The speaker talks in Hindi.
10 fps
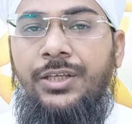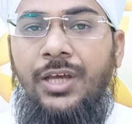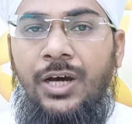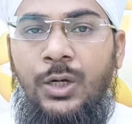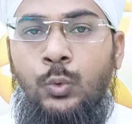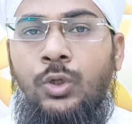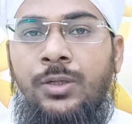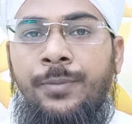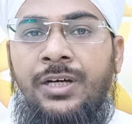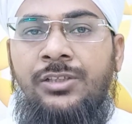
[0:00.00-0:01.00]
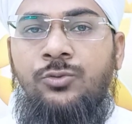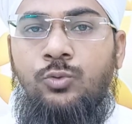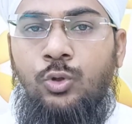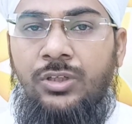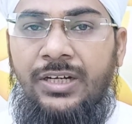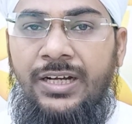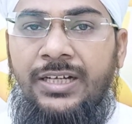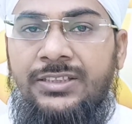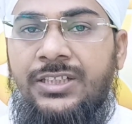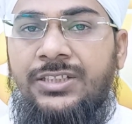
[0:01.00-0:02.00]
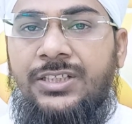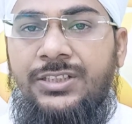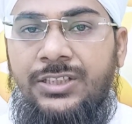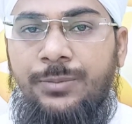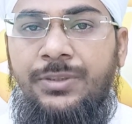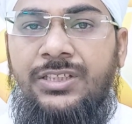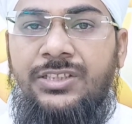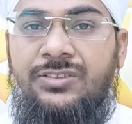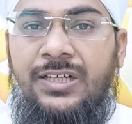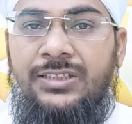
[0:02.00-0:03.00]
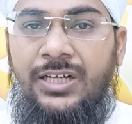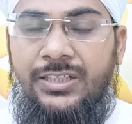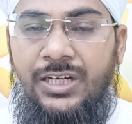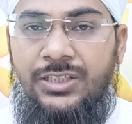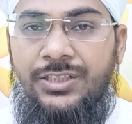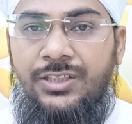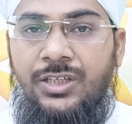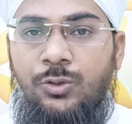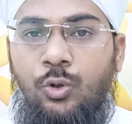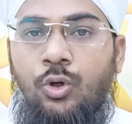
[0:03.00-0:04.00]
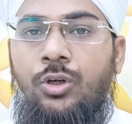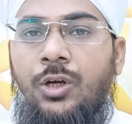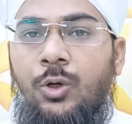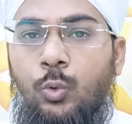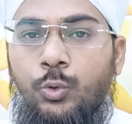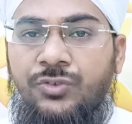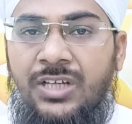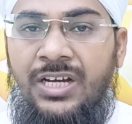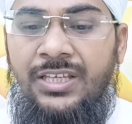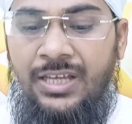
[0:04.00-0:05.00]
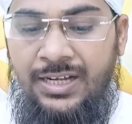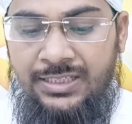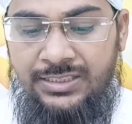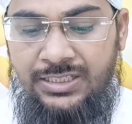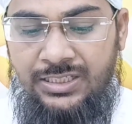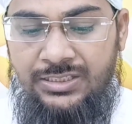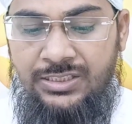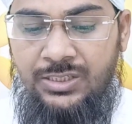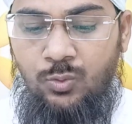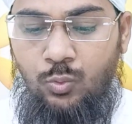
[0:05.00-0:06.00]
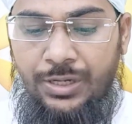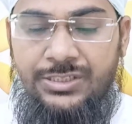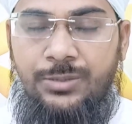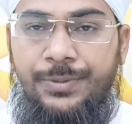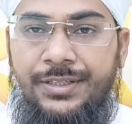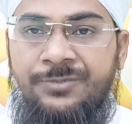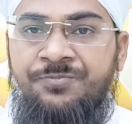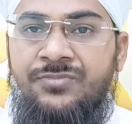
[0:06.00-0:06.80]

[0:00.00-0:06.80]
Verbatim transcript: कि हर वो नमाज जो कराहत तहरीमी के साथ अदा की गई हो उसका अदा करना वाजिब है